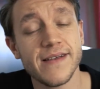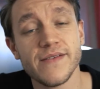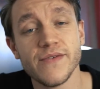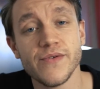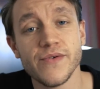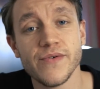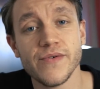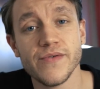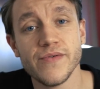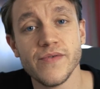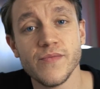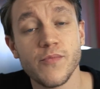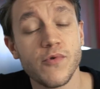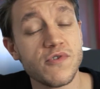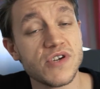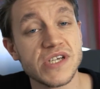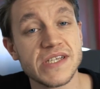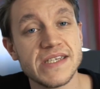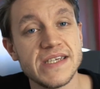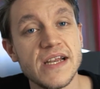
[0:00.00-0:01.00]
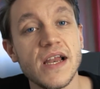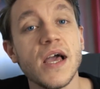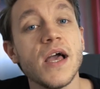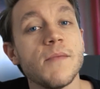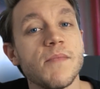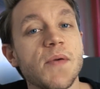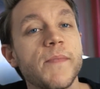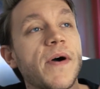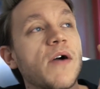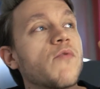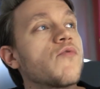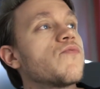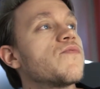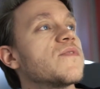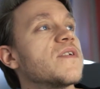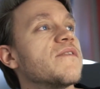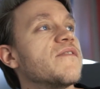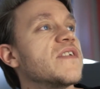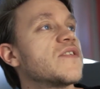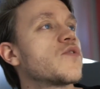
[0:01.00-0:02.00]
de, projectiles, mais par contre,
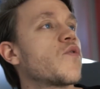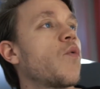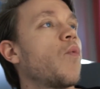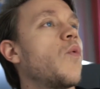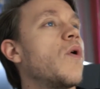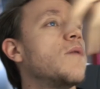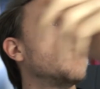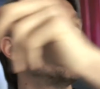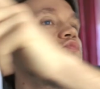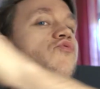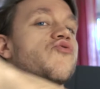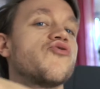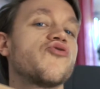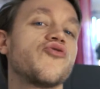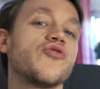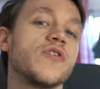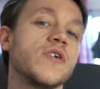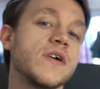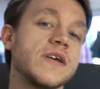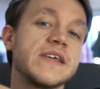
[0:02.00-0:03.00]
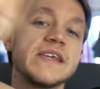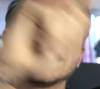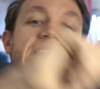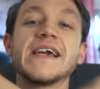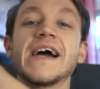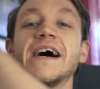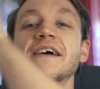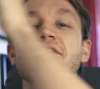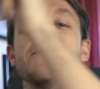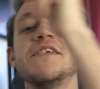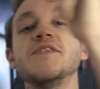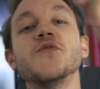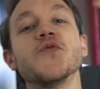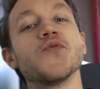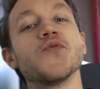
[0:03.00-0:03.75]
vous avez trois mouches qui gravitent